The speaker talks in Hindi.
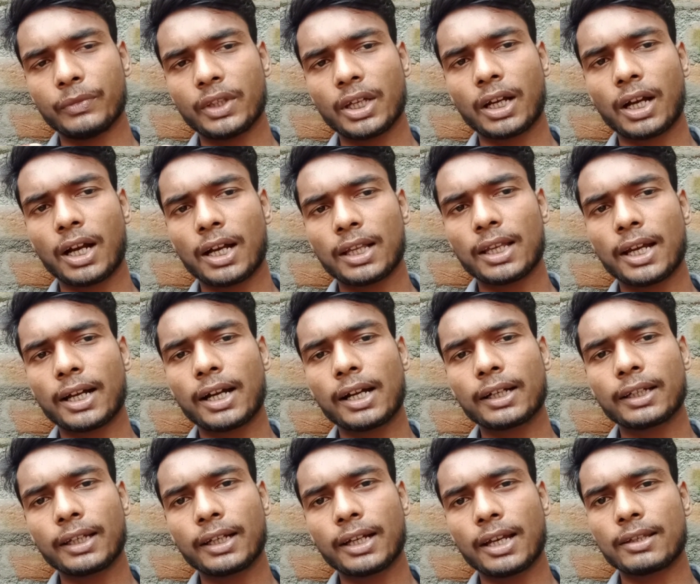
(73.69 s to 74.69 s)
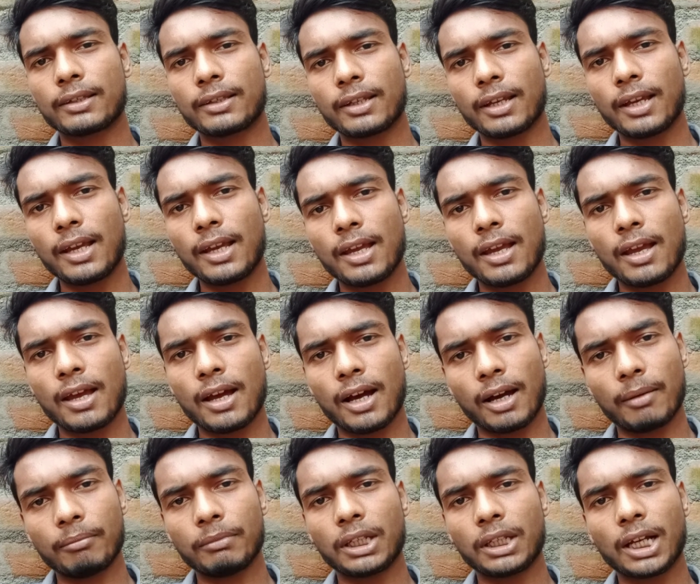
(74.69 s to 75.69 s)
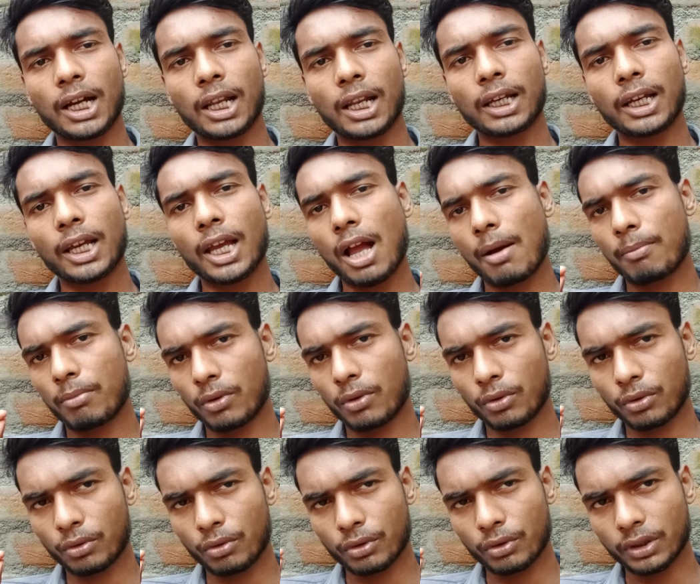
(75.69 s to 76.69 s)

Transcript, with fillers: देखा जाएगा कि कैसे हम निकाल के आप लोगों को